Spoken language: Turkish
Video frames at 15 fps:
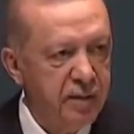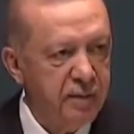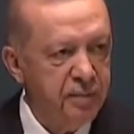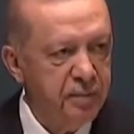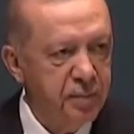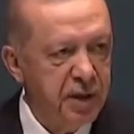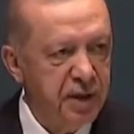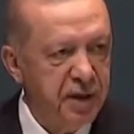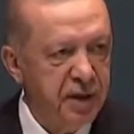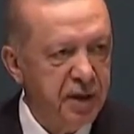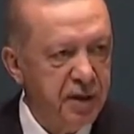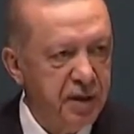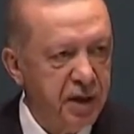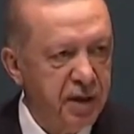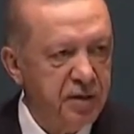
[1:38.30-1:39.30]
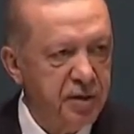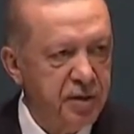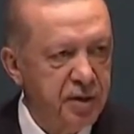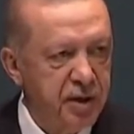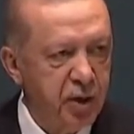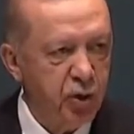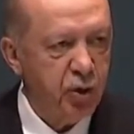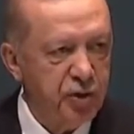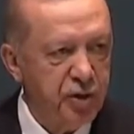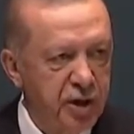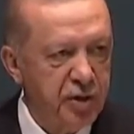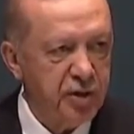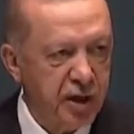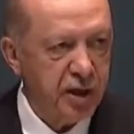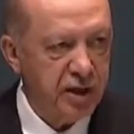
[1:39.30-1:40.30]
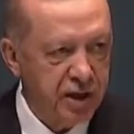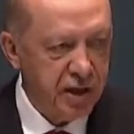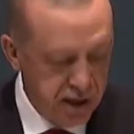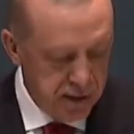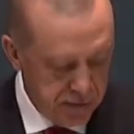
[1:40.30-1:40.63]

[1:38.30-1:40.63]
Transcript: aklını başına almasına davet ediyoruz.